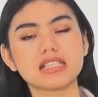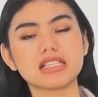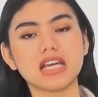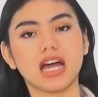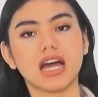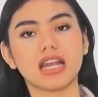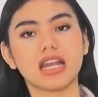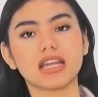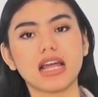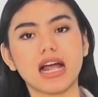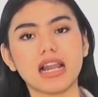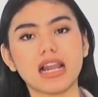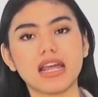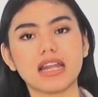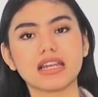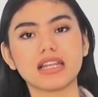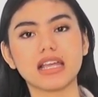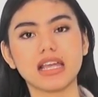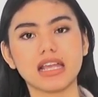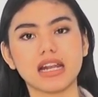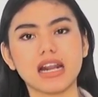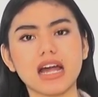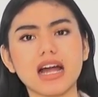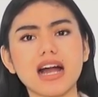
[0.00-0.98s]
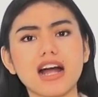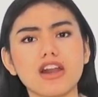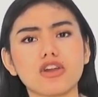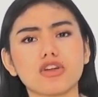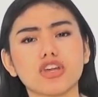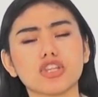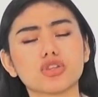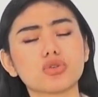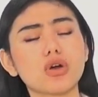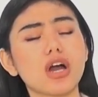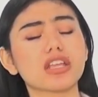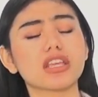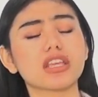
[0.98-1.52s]
Jangan kalian kira kalung
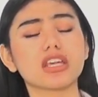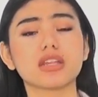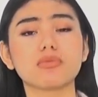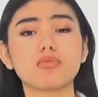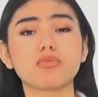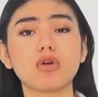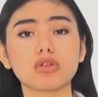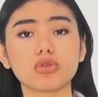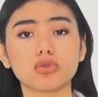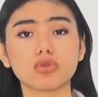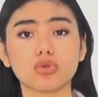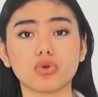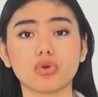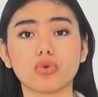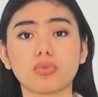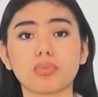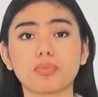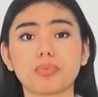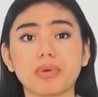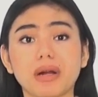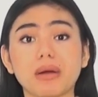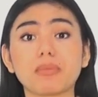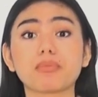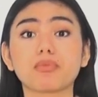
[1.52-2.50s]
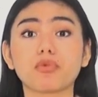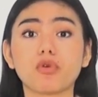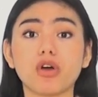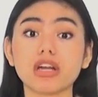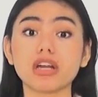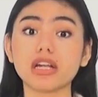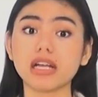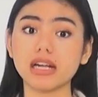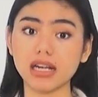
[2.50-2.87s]
itu hanya dibuat untuk perempuan.